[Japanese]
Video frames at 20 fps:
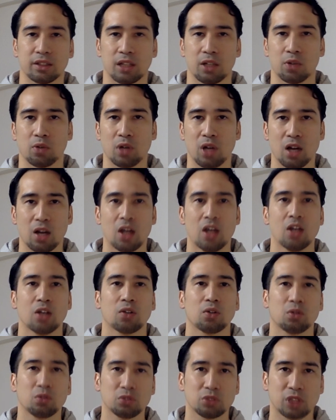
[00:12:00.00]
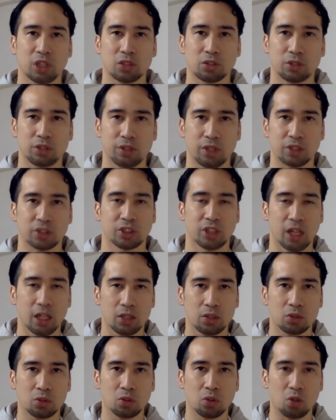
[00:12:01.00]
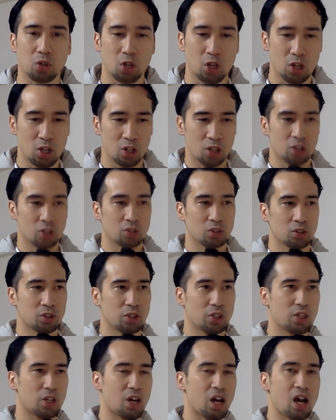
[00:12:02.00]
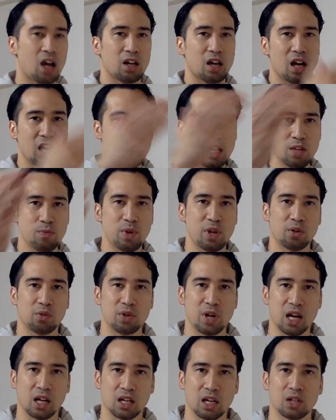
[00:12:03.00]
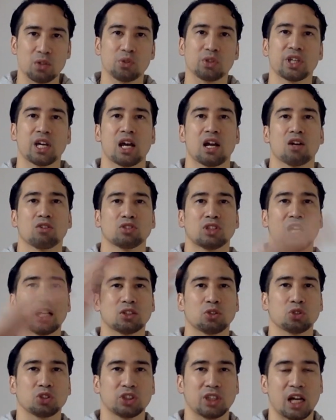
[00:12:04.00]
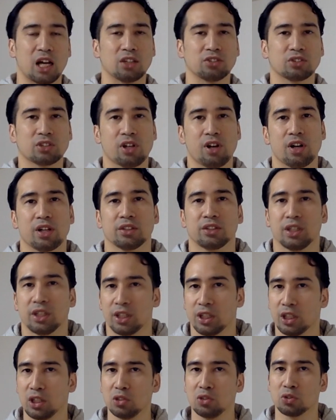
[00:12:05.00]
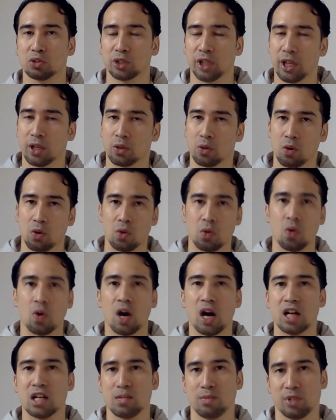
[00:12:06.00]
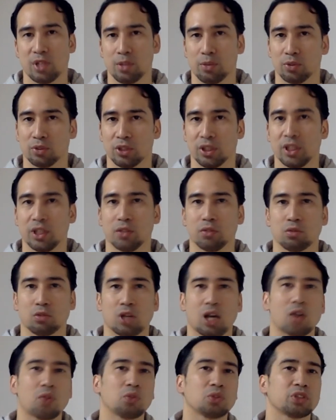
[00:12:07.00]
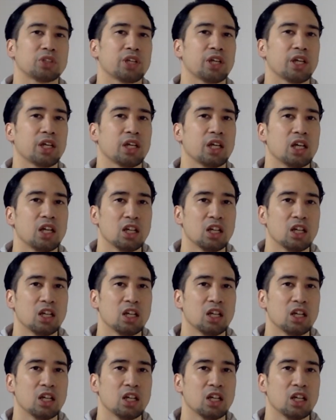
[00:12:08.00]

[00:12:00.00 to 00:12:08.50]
たのが、今作ではちゃんとアニメの中のキャラクターとして扱われているので、今後アニメでも出てくる可能性